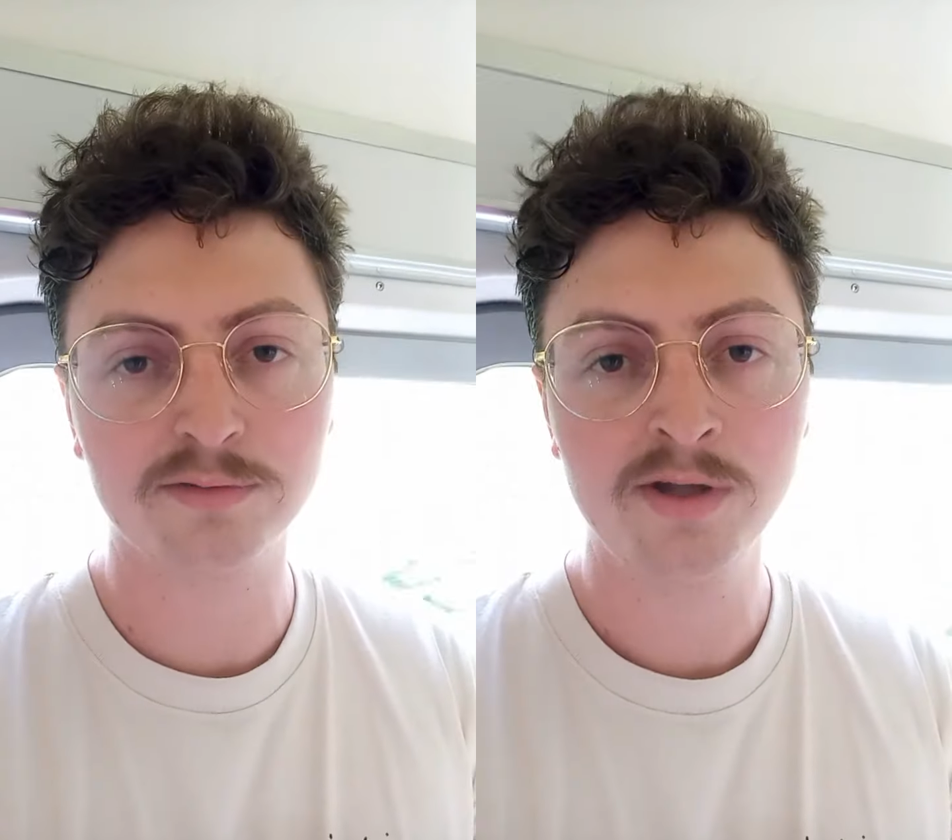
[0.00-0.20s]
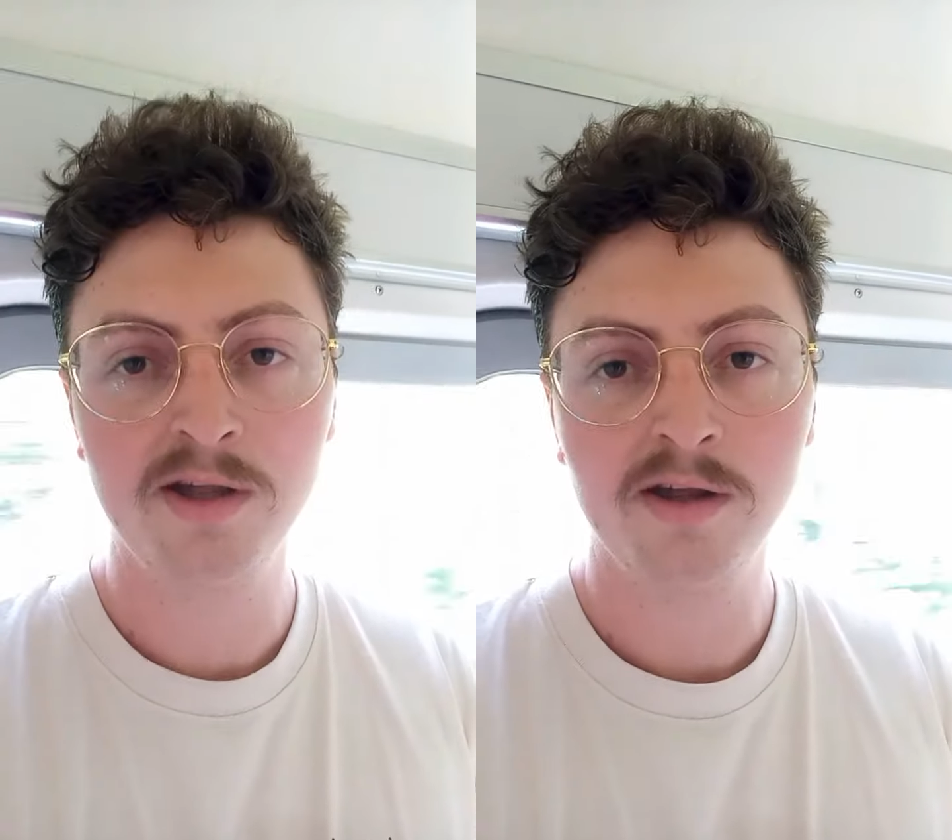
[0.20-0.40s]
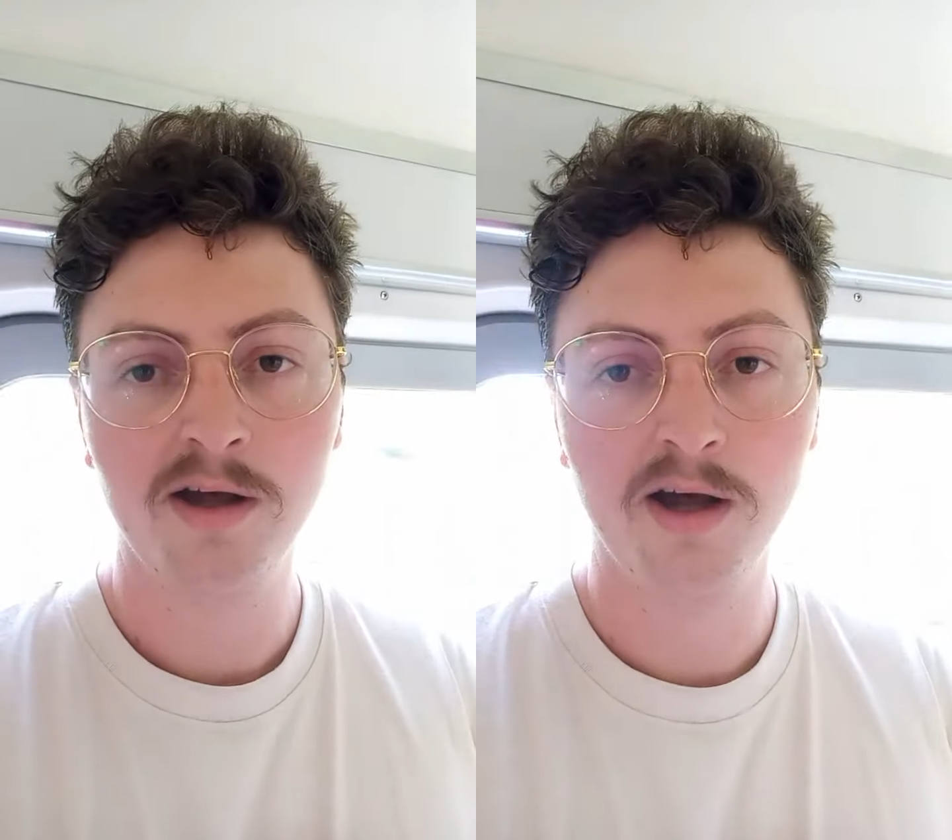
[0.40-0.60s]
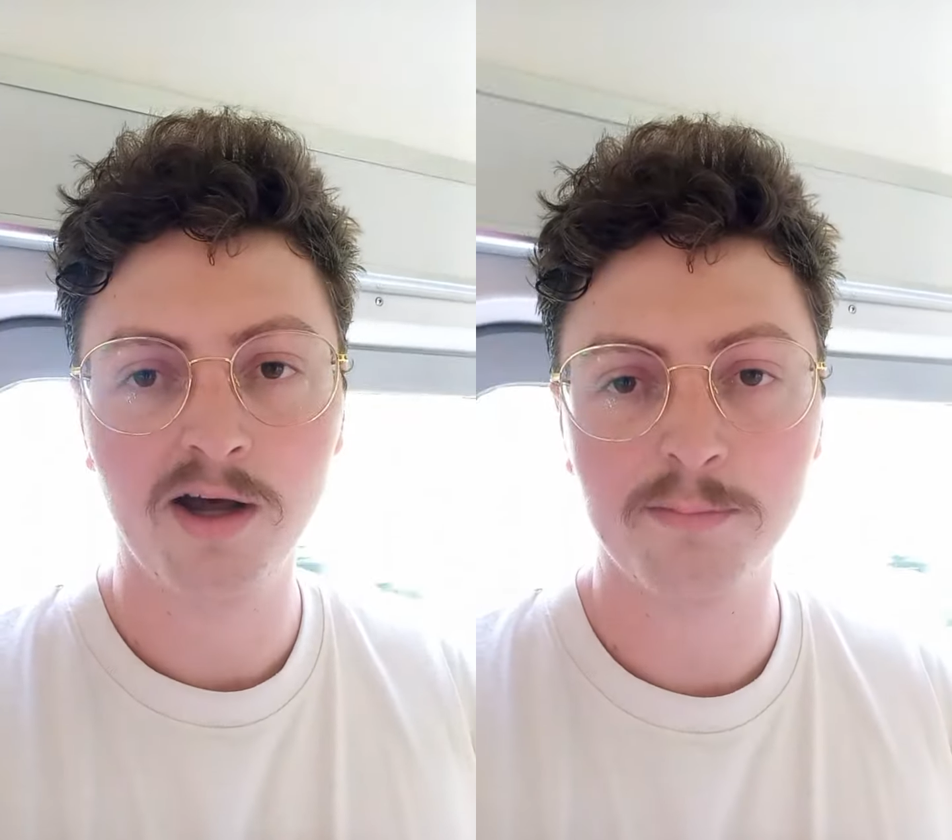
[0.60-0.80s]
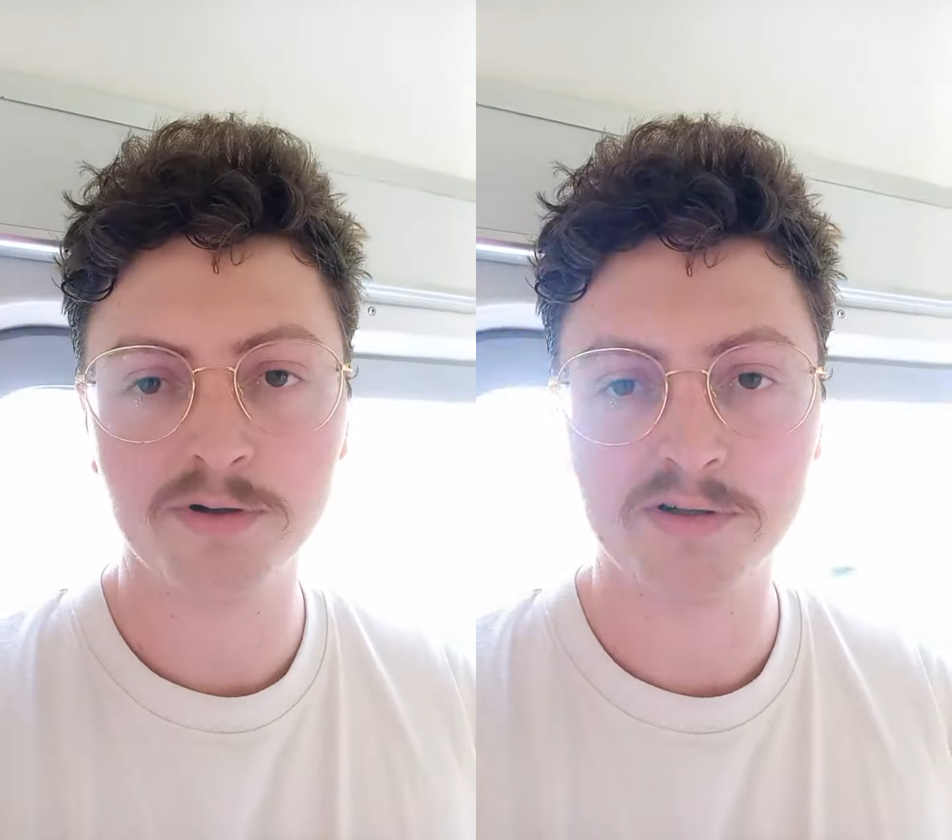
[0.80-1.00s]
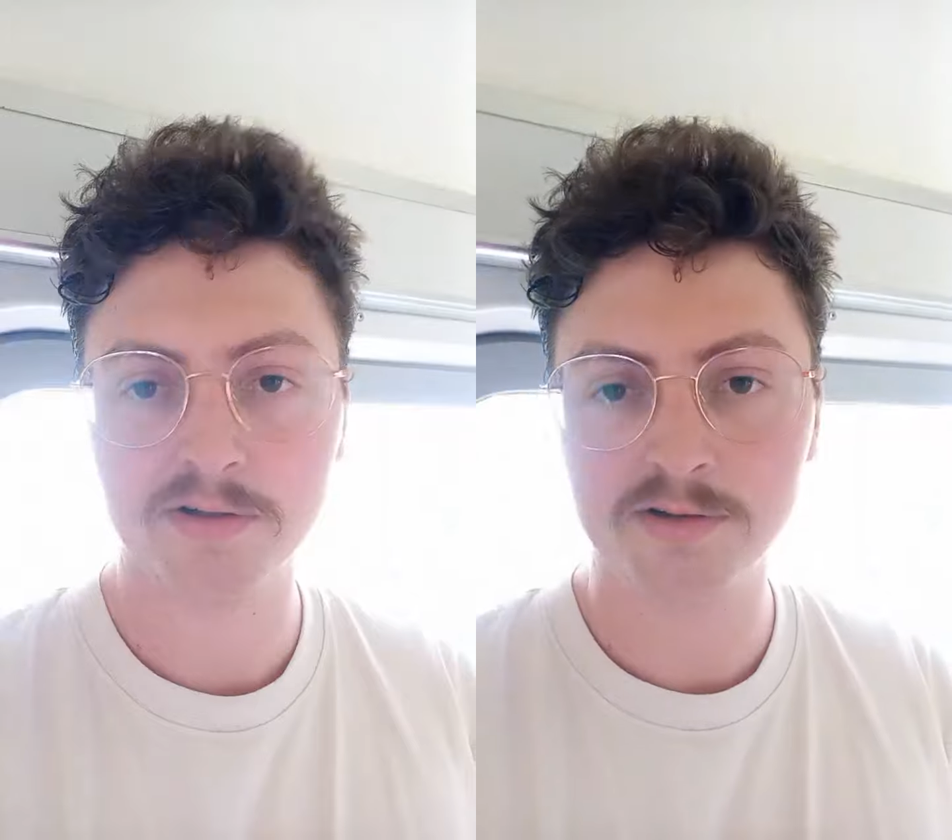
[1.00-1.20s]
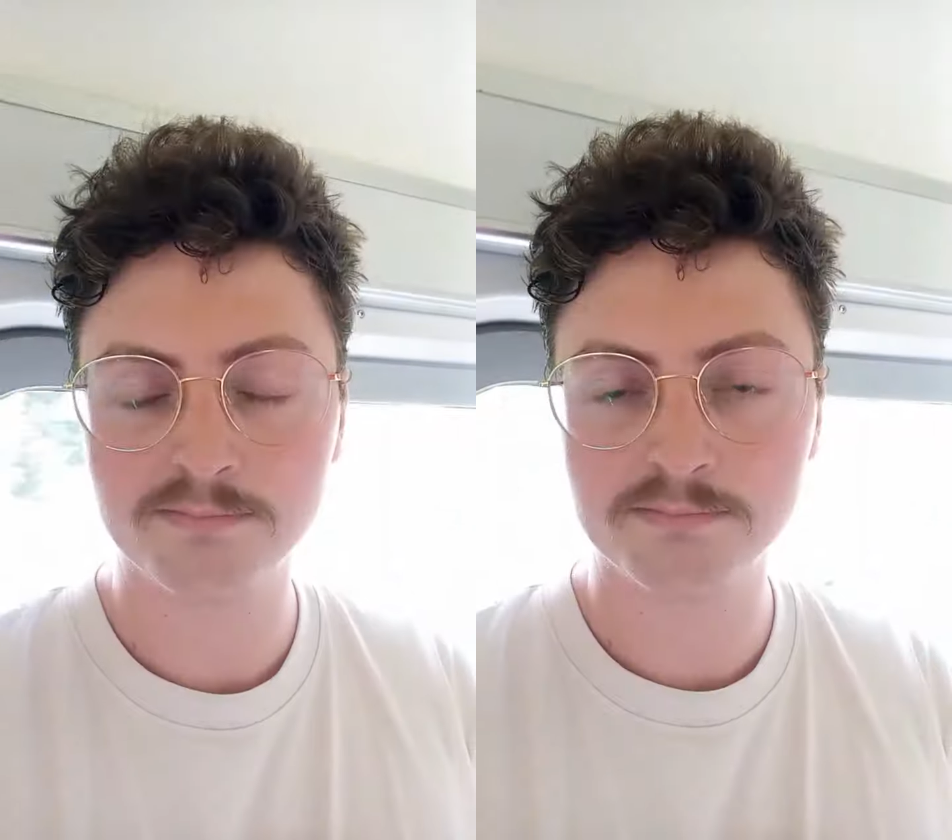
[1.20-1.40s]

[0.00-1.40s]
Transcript: so. Aber